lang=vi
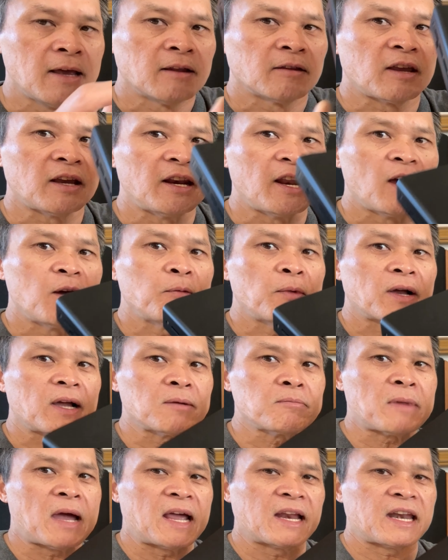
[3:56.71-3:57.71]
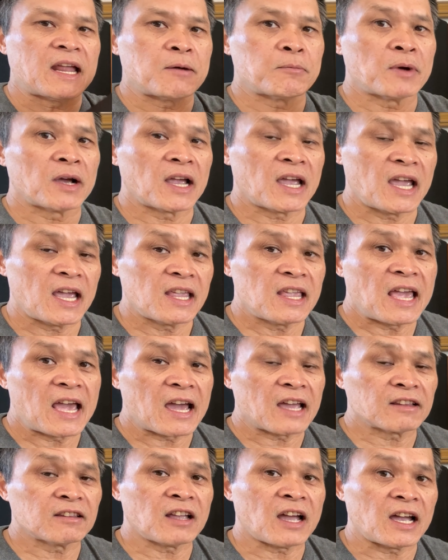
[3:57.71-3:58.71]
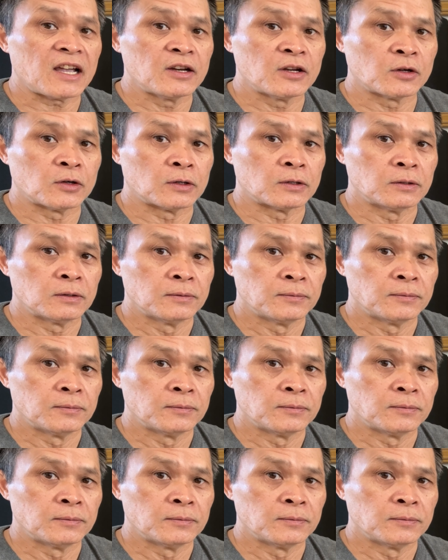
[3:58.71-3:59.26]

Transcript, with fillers: thì nếu mà các bạn nào mà nghe nhạc Tidal